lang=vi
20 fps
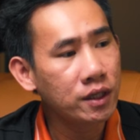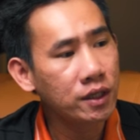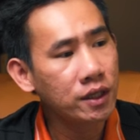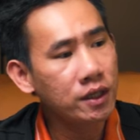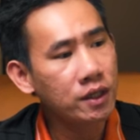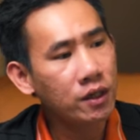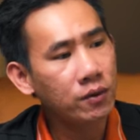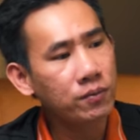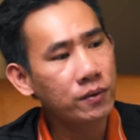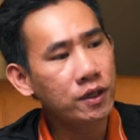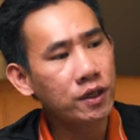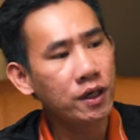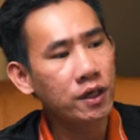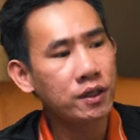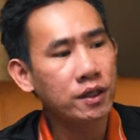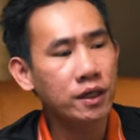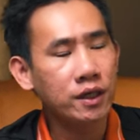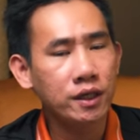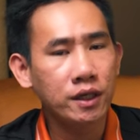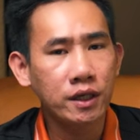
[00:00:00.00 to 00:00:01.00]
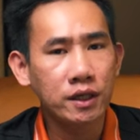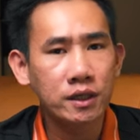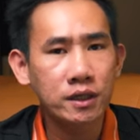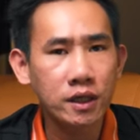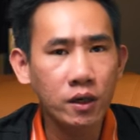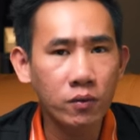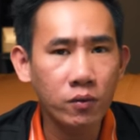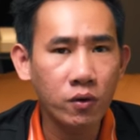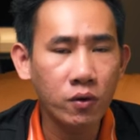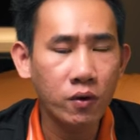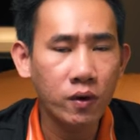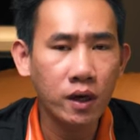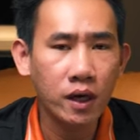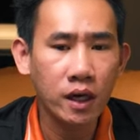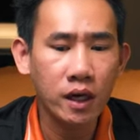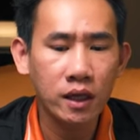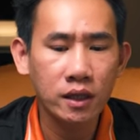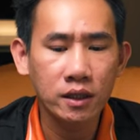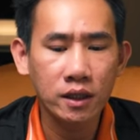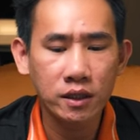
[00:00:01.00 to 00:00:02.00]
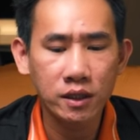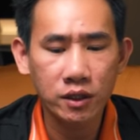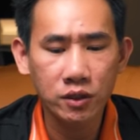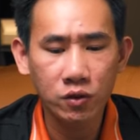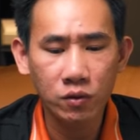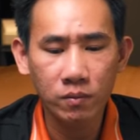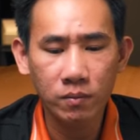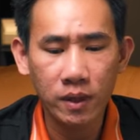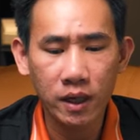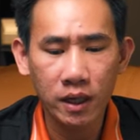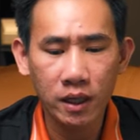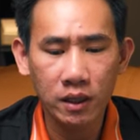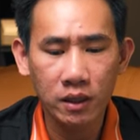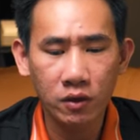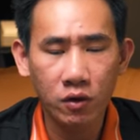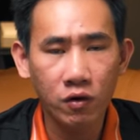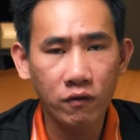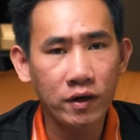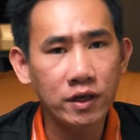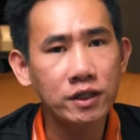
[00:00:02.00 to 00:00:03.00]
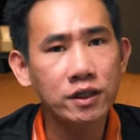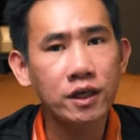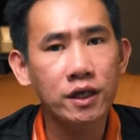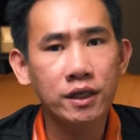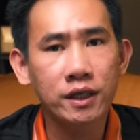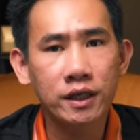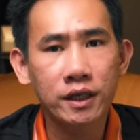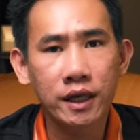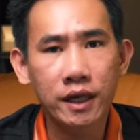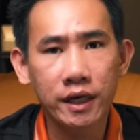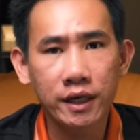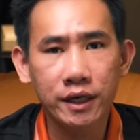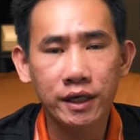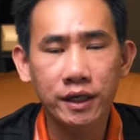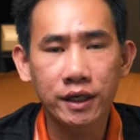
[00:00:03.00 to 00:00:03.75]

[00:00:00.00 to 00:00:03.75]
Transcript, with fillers: Thì thông thường thì những cái dòng loa được sử dụng bằng gỗ ván sợi như thế này